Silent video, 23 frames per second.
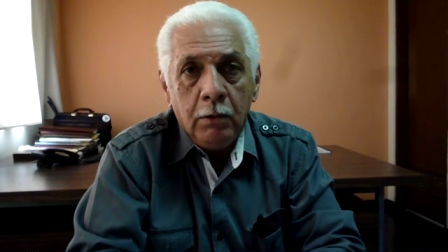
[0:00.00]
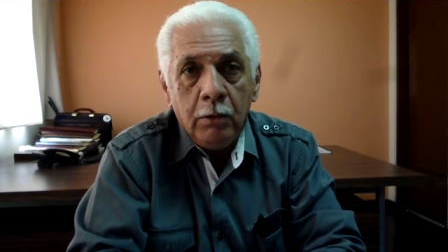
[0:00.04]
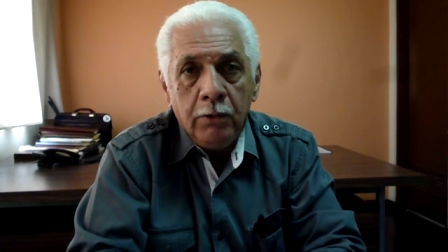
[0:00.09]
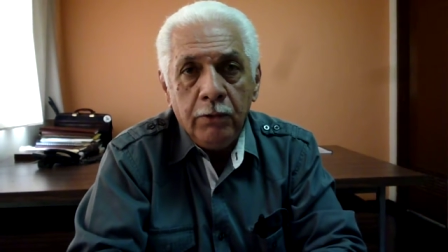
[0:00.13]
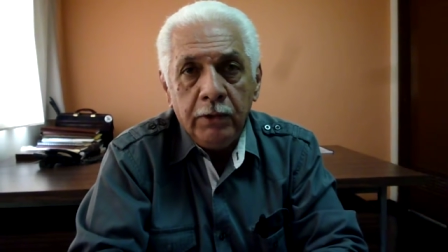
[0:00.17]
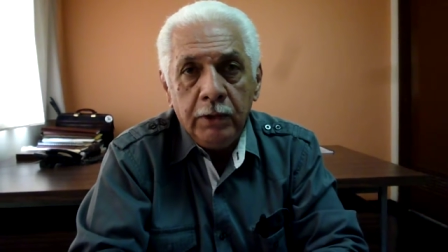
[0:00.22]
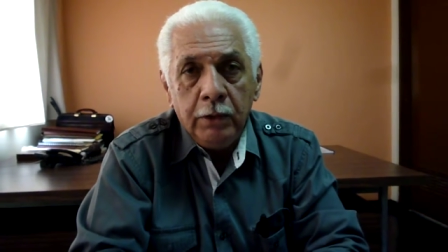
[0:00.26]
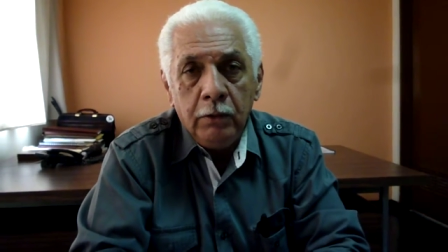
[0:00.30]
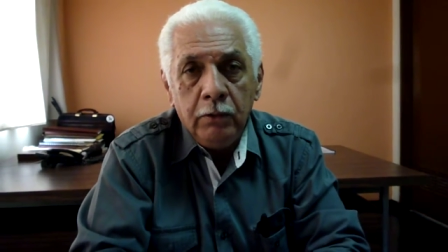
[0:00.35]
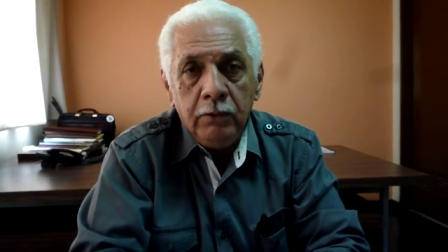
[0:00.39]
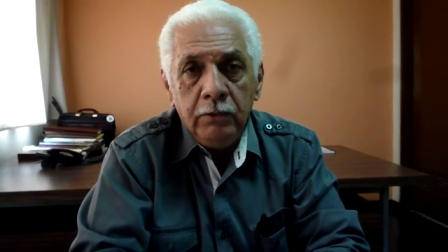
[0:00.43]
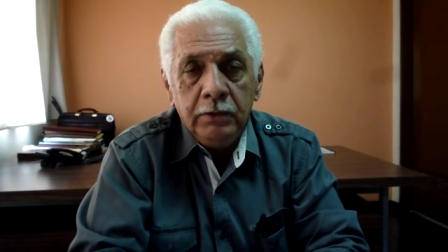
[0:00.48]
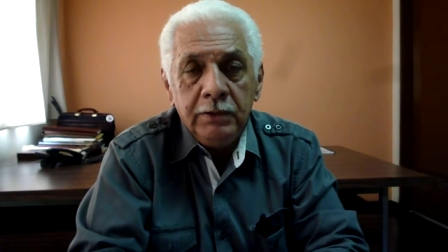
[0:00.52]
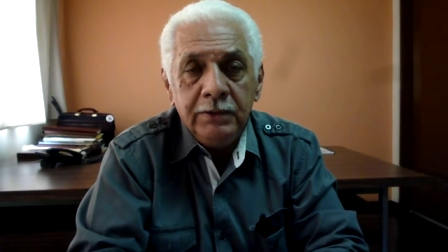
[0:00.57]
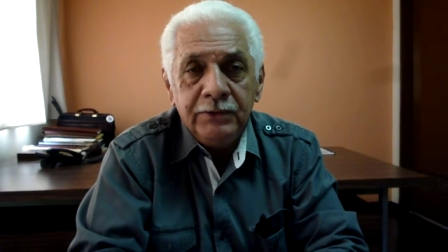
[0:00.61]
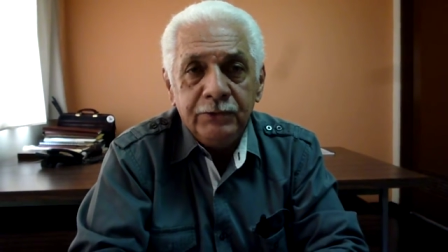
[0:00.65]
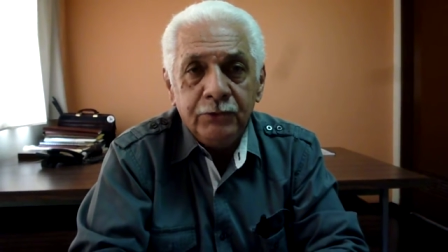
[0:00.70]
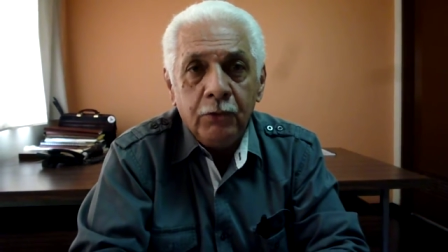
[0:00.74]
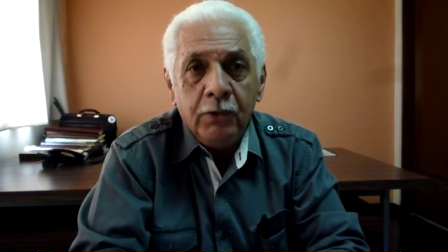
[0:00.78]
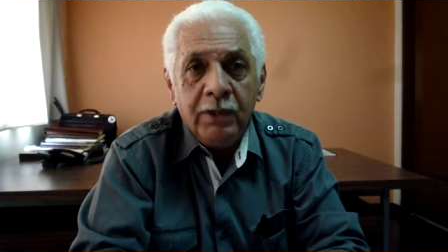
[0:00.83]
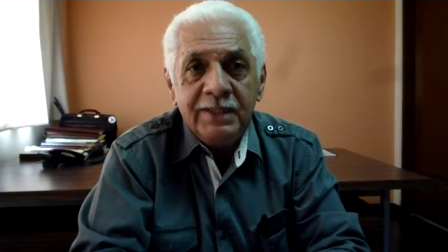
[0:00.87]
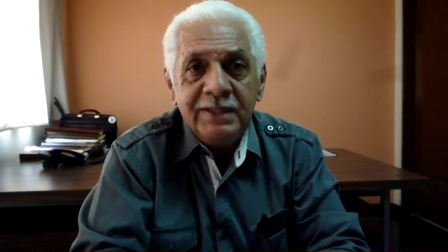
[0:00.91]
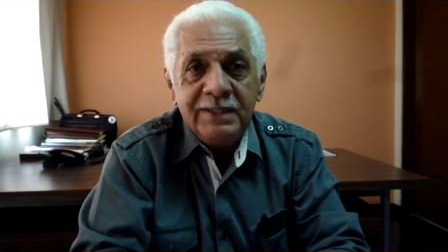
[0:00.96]
Obreros
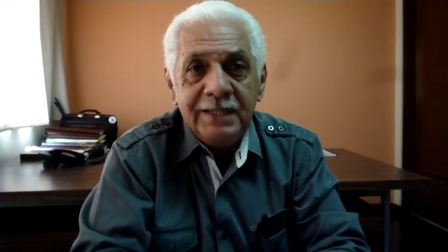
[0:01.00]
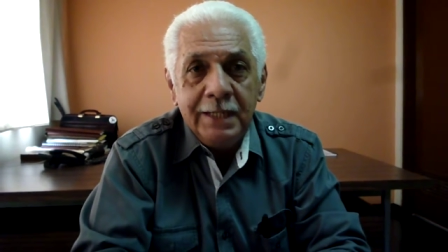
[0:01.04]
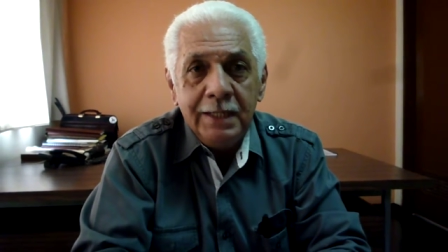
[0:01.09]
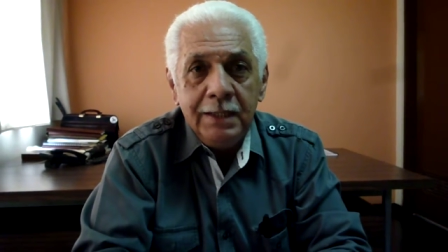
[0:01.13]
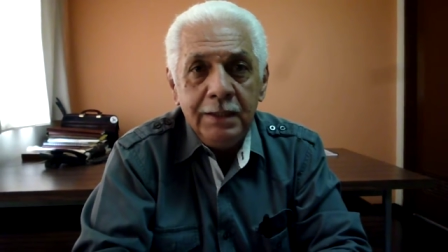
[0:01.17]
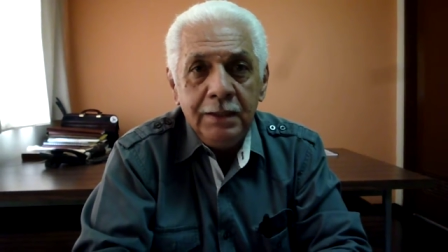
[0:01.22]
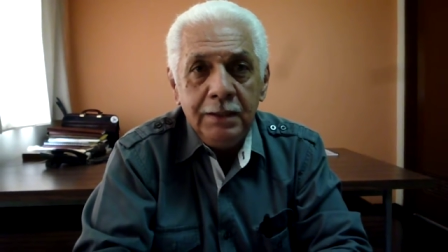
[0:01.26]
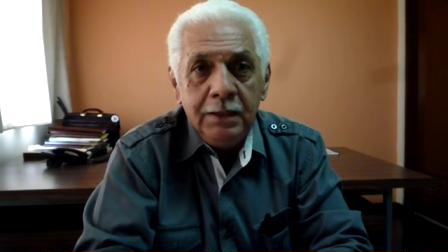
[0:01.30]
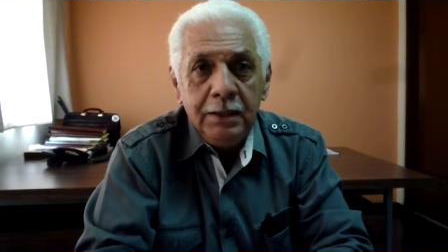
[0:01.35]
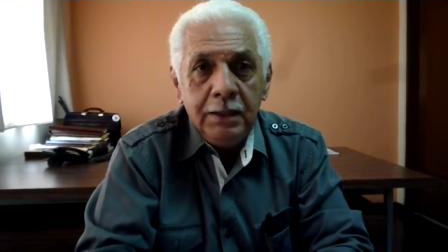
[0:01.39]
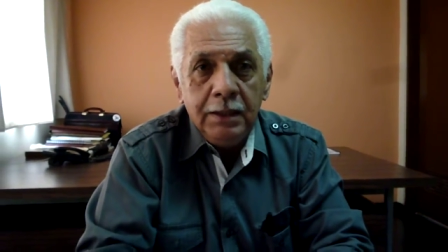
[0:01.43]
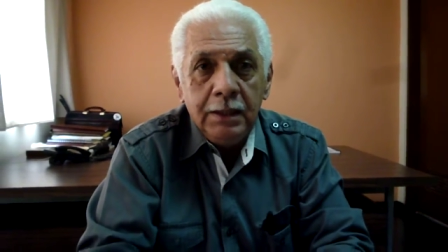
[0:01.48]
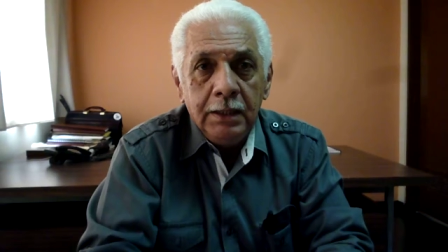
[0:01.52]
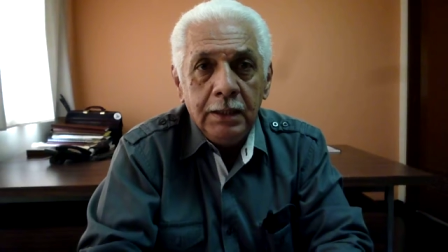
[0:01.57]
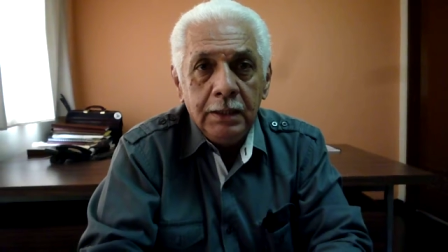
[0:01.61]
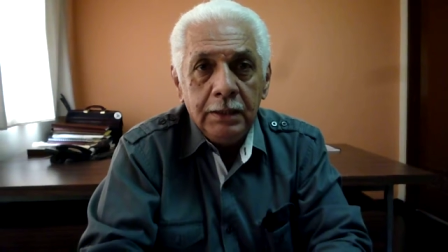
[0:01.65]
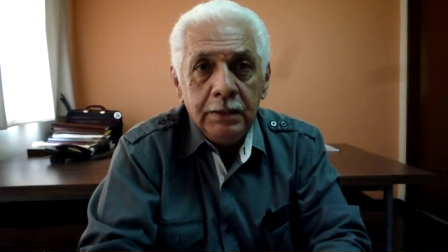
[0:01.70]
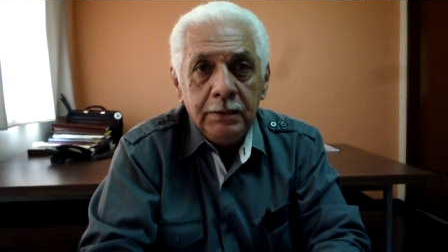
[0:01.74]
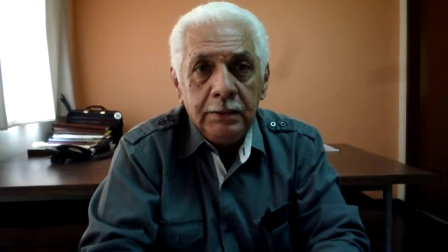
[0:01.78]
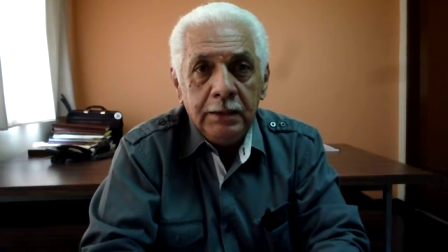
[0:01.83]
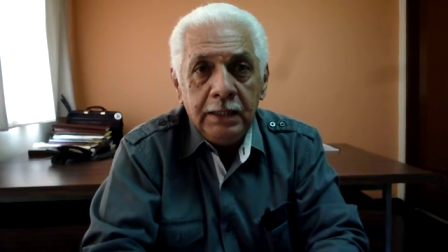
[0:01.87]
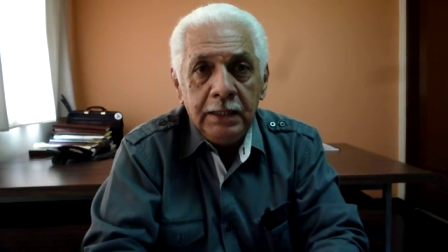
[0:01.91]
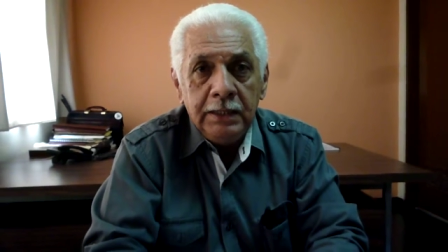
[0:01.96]
Sobacén
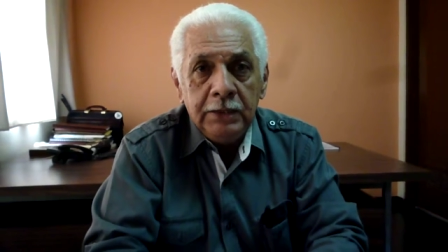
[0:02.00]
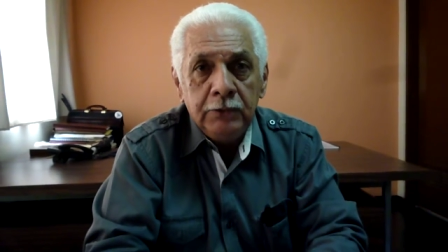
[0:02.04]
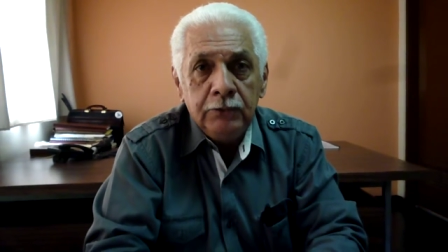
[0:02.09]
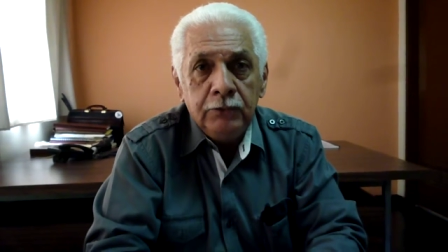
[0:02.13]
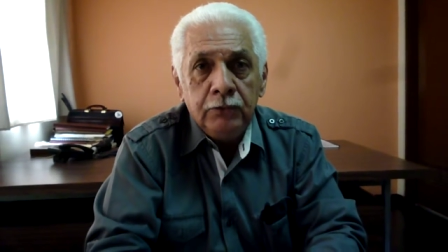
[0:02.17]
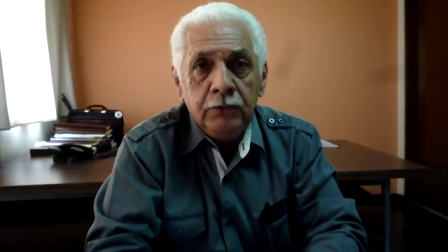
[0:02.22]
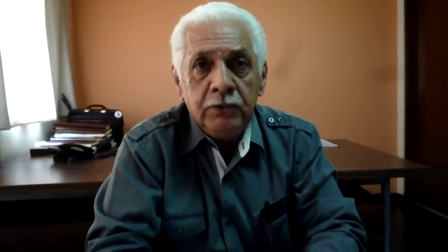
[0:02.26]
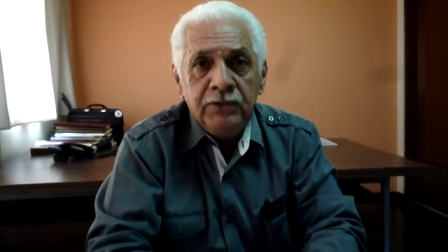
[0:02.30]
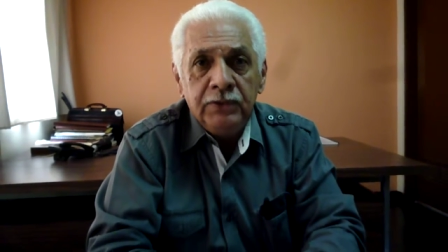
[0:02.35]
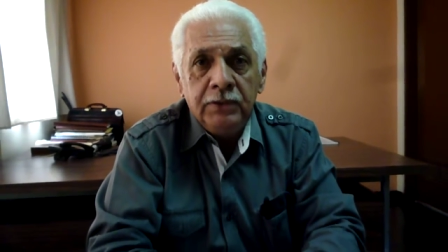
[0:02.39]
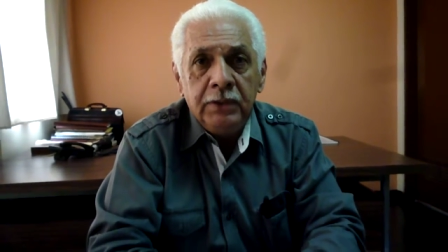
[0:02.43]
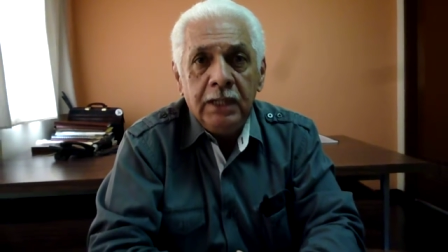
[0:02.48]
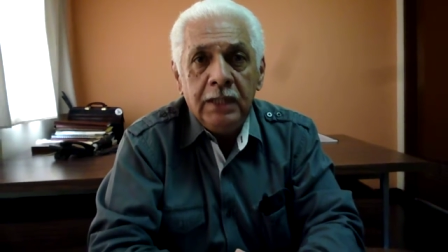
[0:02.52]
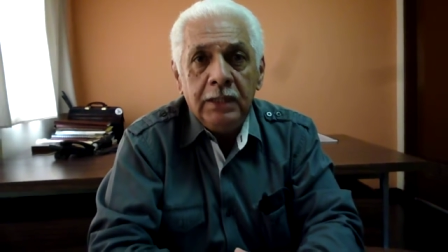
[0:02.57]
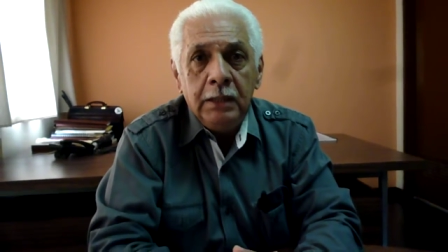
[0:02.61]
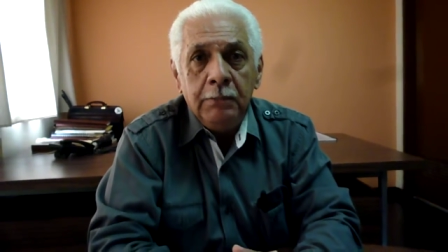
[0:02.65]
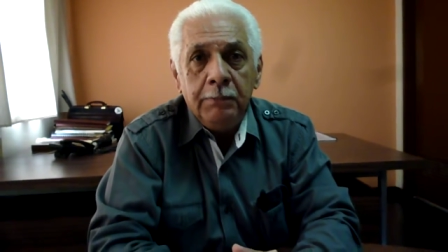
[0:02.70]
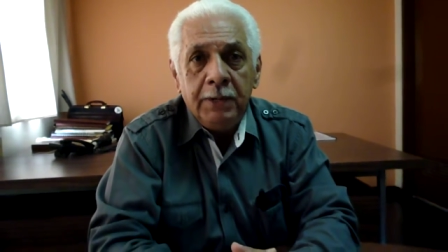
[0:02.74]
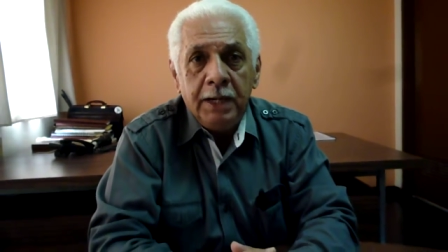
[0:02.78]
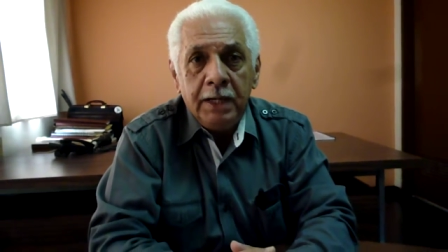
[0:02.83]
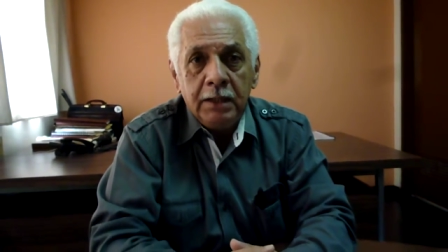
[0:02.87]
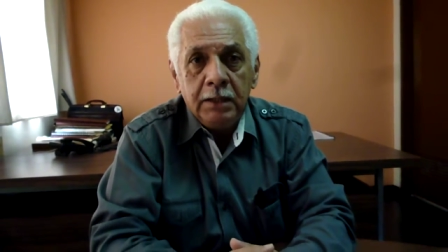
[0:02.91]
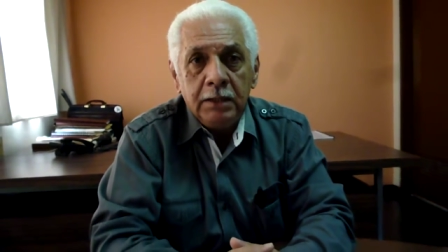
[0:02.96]
del Instituto Nacional de
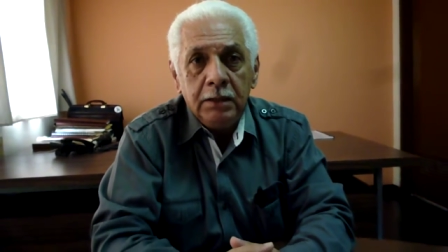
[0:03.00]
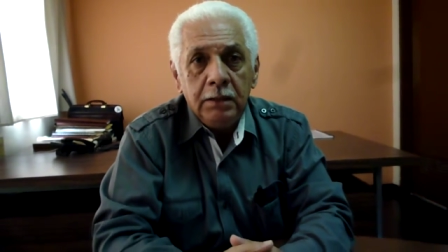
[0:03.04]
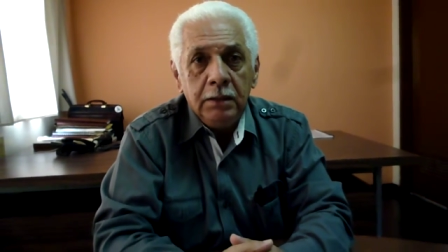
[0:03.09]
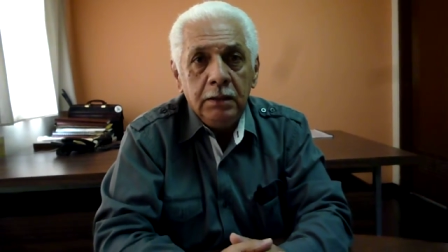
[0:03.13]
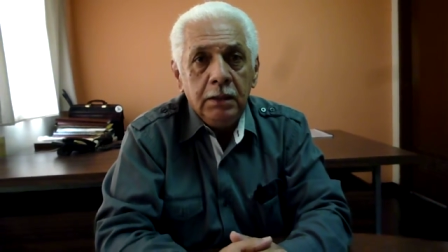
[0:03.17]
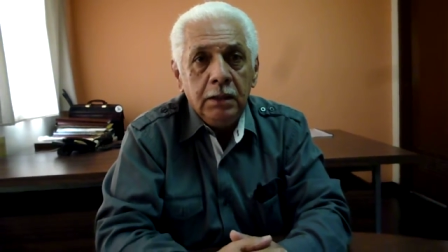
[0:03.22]
Parques.